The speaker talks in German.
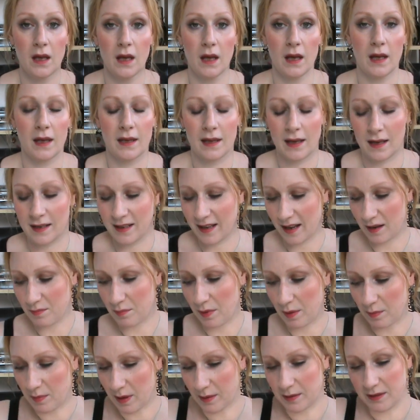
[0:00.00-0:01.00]
Ich hatte ja in
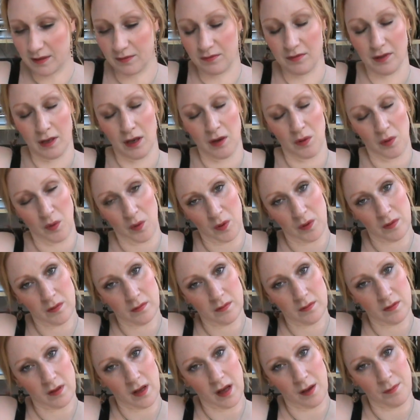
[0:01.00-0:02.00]
meinem letzten Video
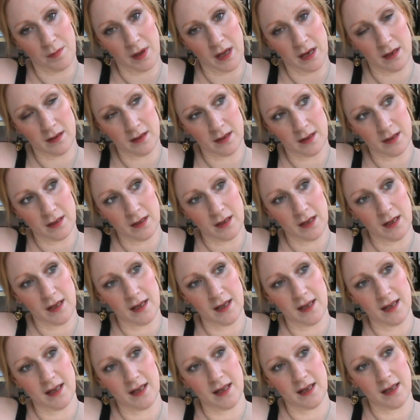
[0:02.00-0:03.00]
am Ende
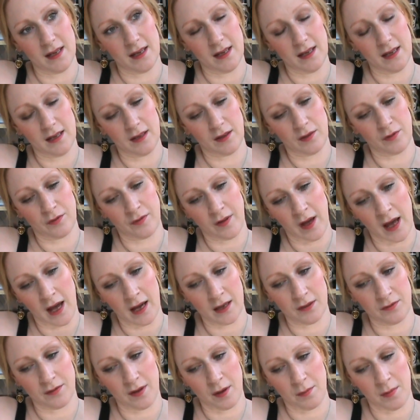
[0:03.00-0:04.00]

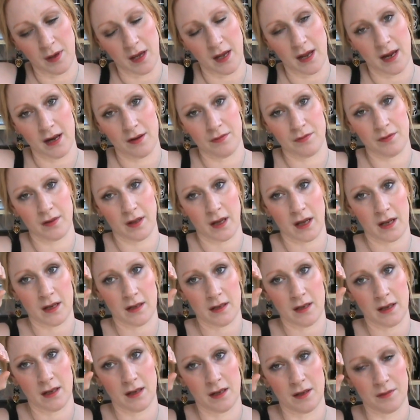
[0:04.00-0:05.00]
gefragt, wer mir helfen kann,
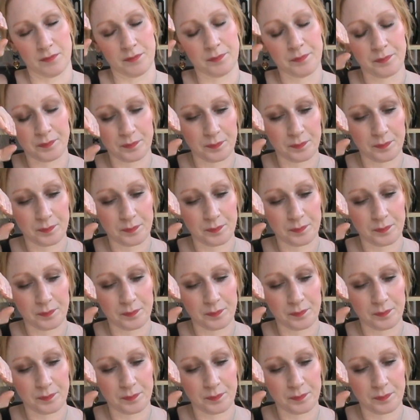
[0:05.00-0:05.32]
den